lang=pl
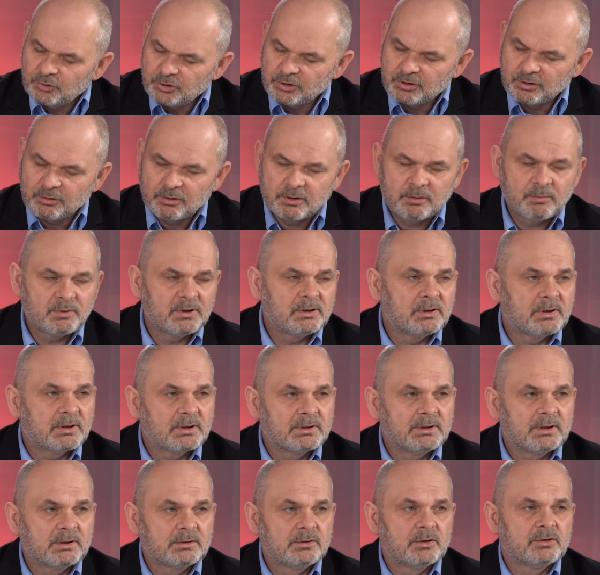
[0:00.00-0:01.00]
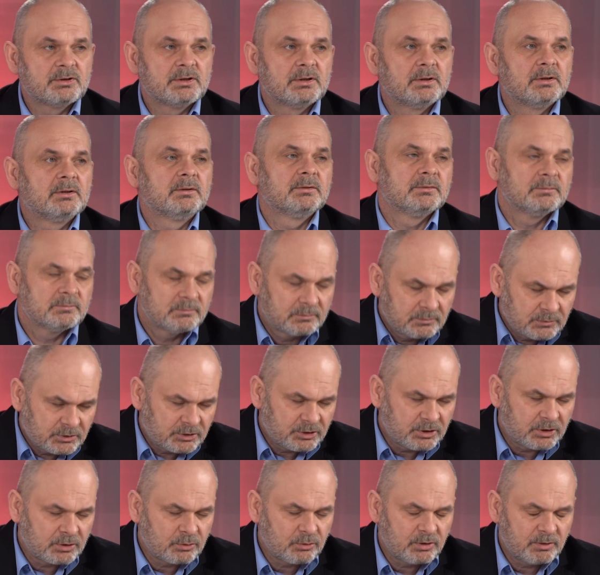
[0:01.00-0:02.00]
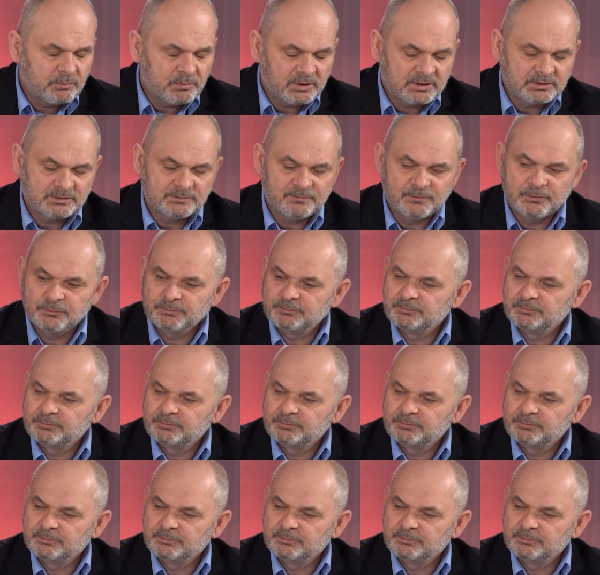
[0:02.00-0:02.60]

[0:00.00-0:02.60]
Dziękuję Panie redaktorze. Dziękuję Państwu.